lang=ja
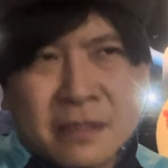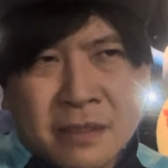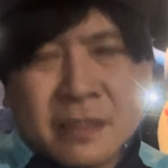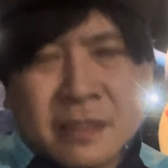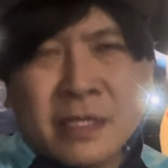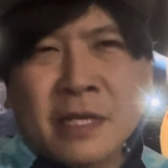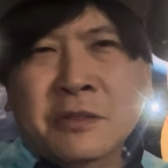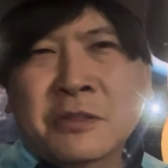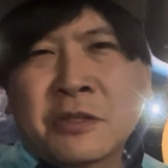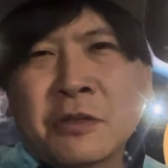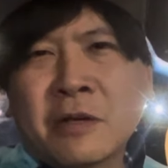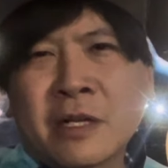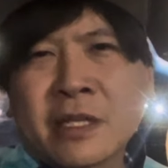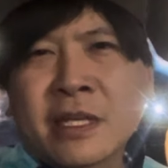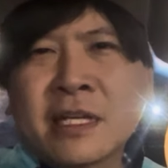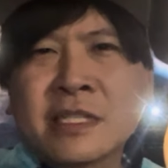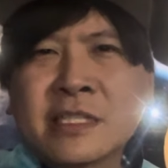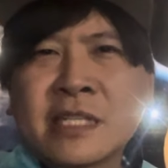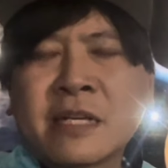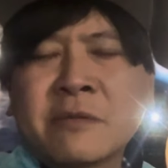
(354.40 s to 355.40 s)
逆境を跳ね
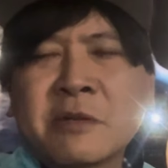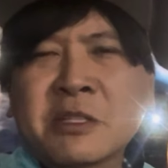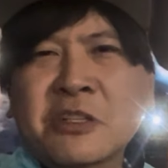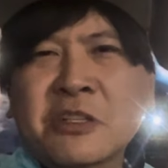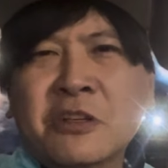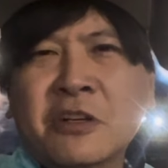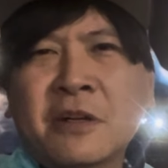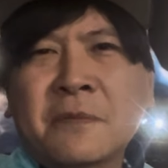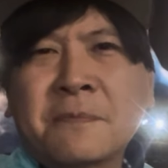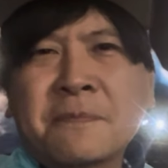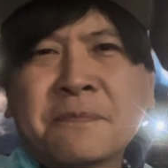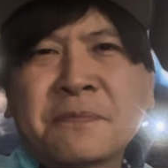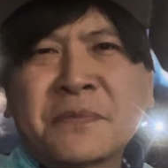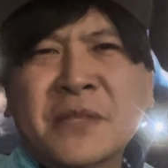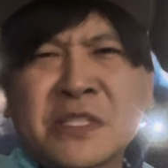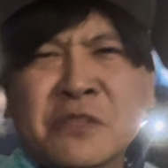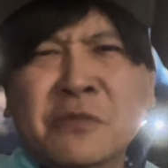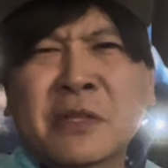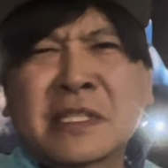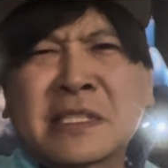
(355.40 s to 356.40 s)
返してやりましょう
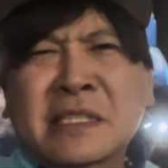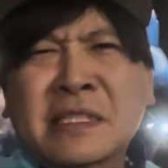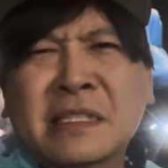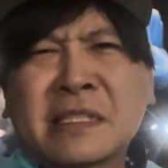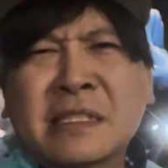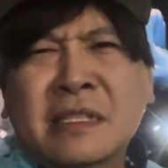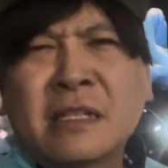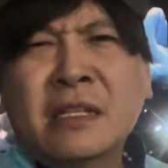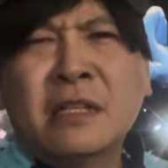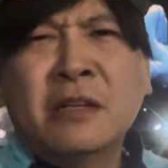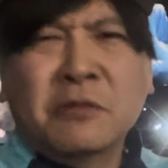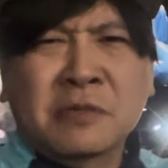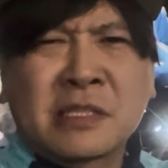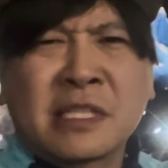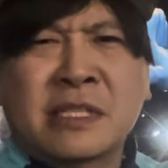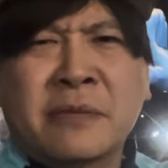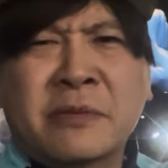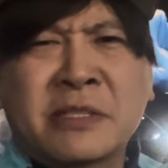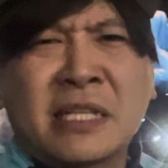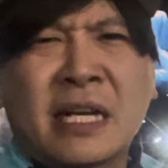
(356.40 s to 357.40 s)
以上ですお疲れ
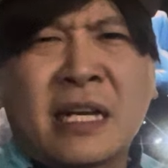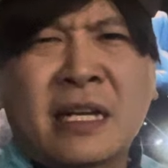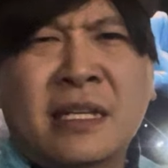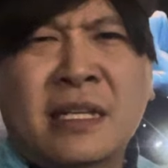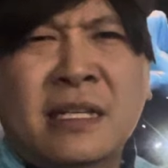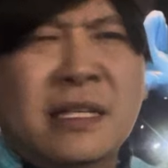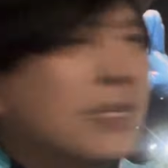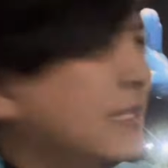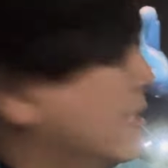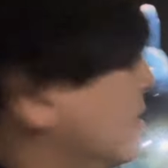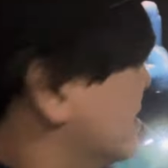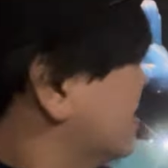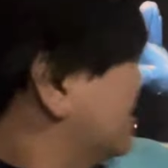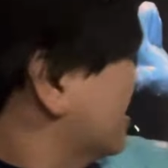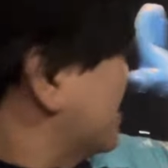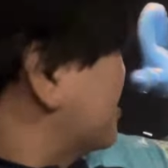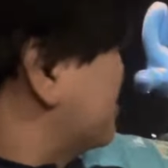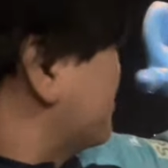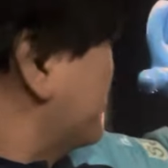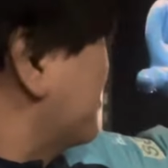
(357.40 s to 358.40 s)
様でしたじゃあねジュビ